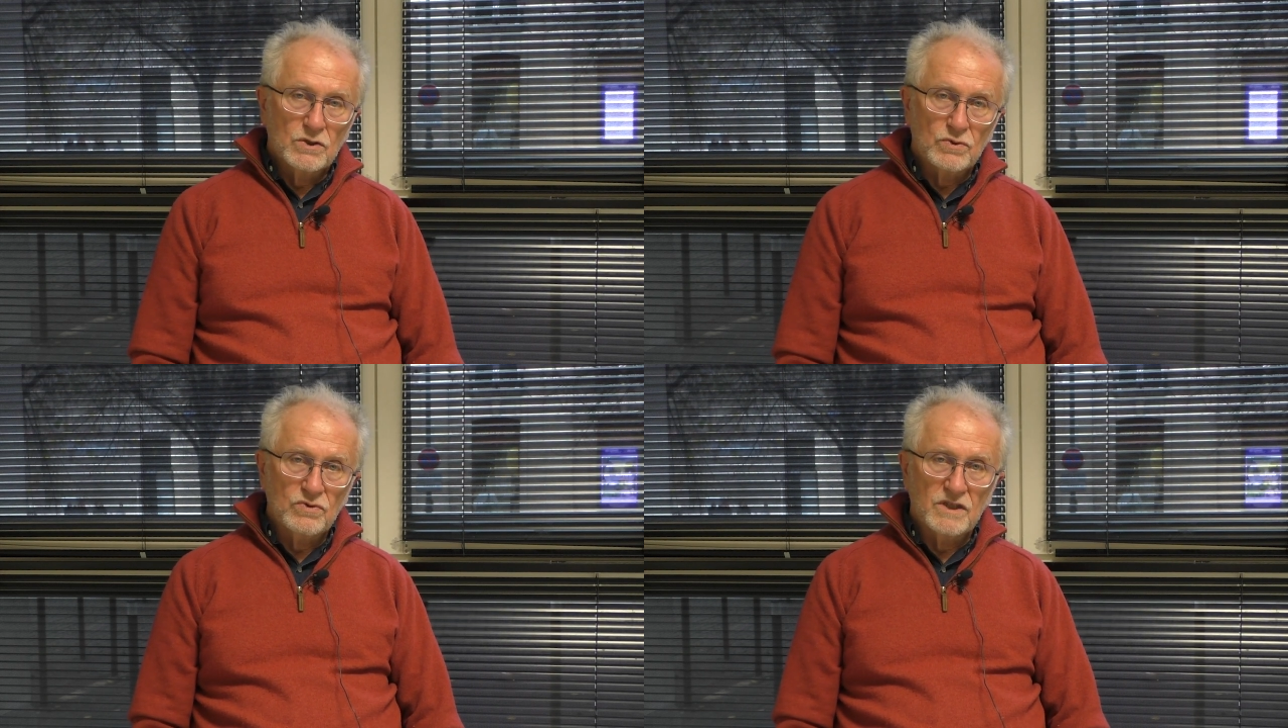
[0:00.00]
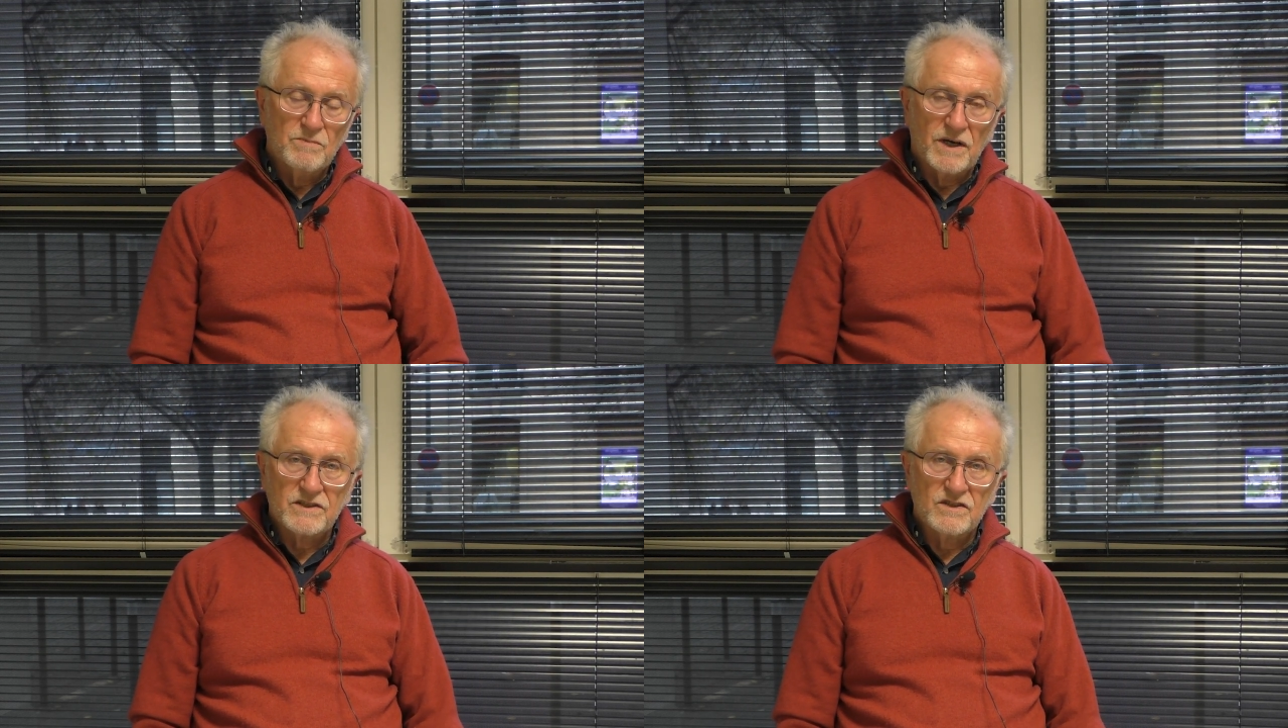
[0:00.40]
d'une des,
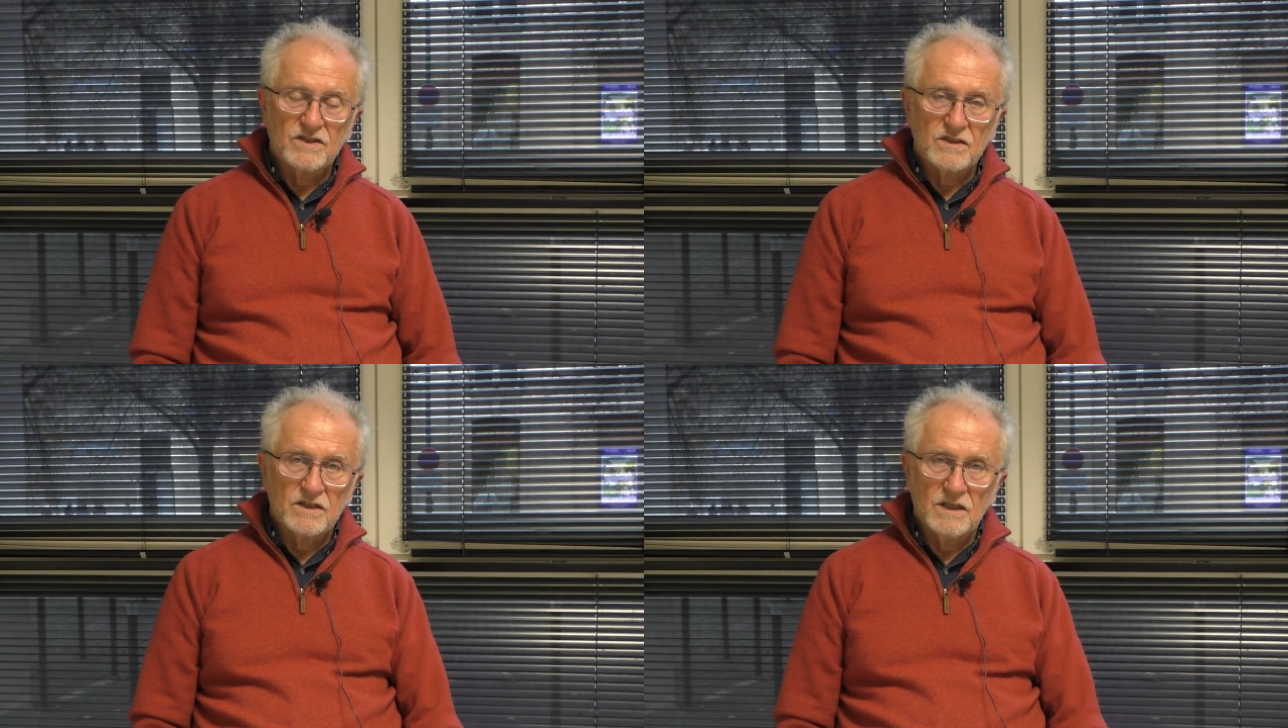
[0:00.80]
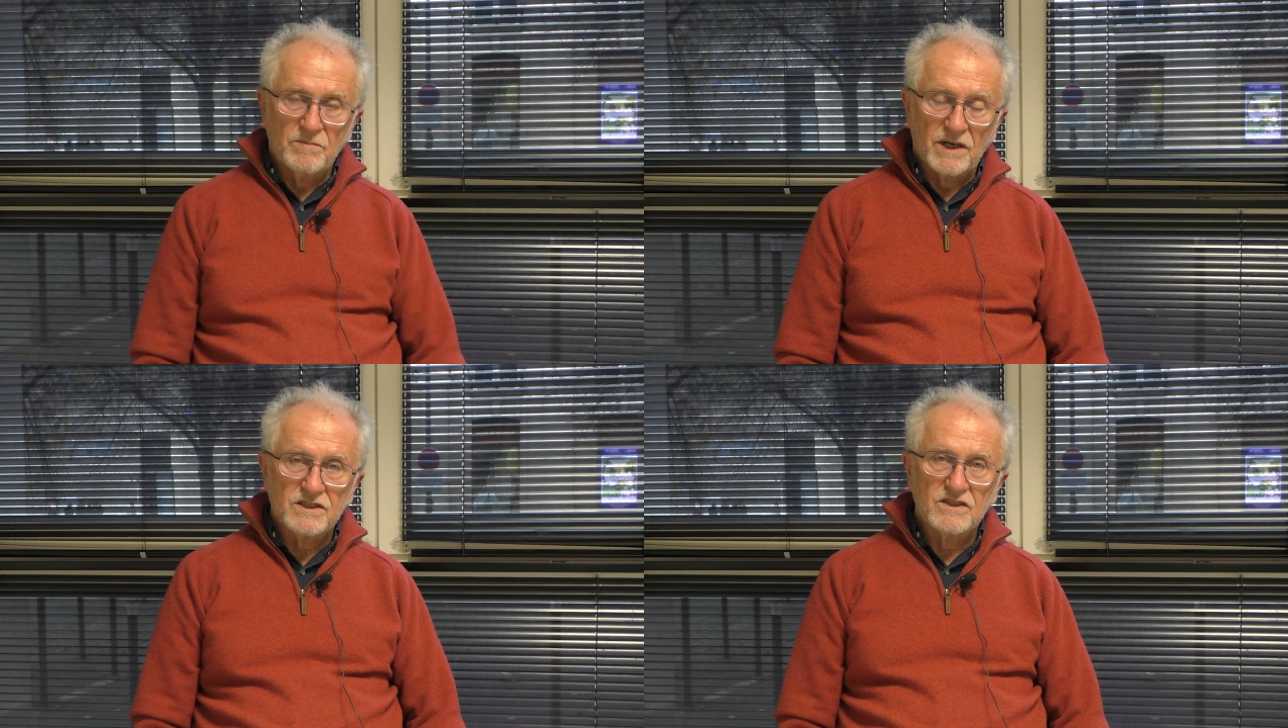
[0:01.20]

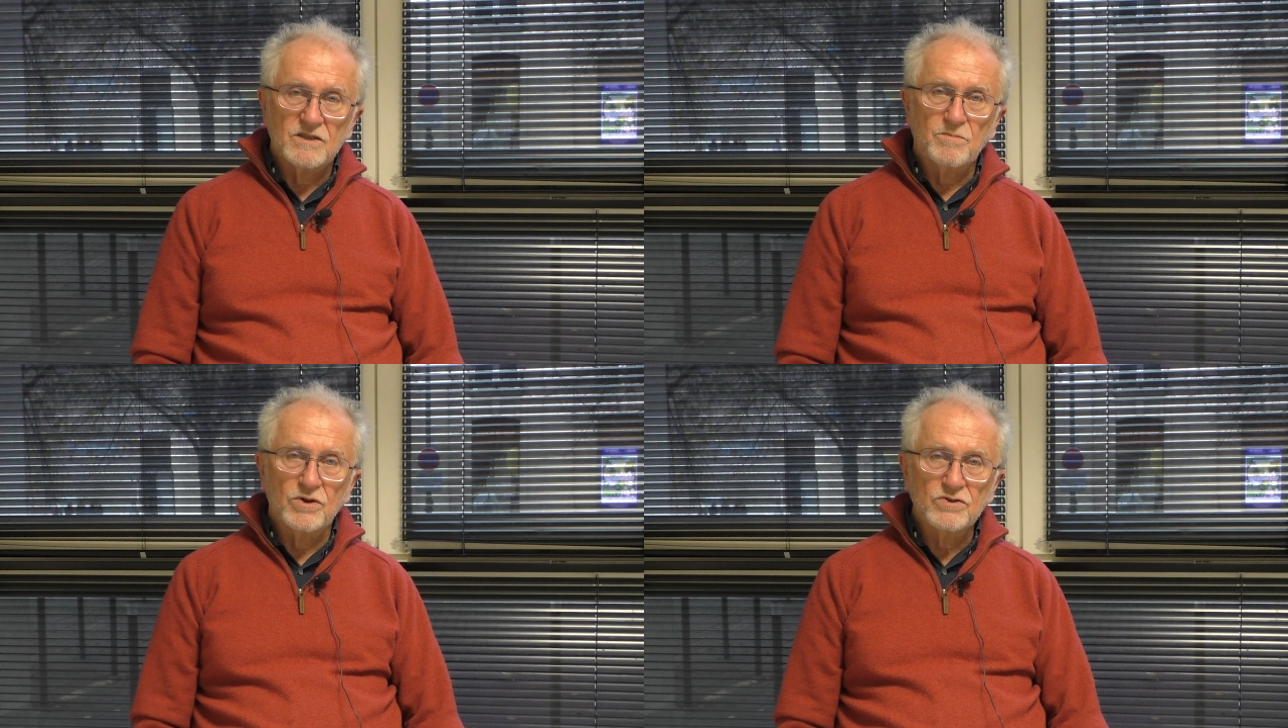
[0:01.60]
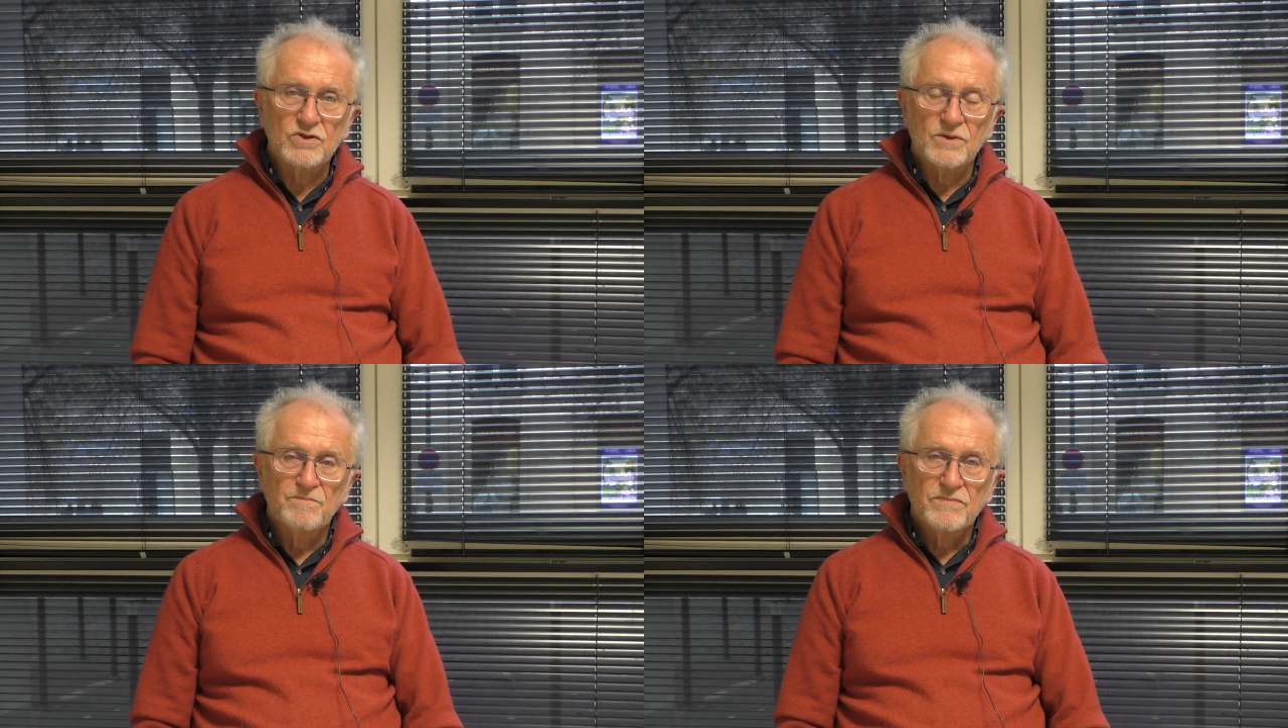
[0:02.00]
participantes,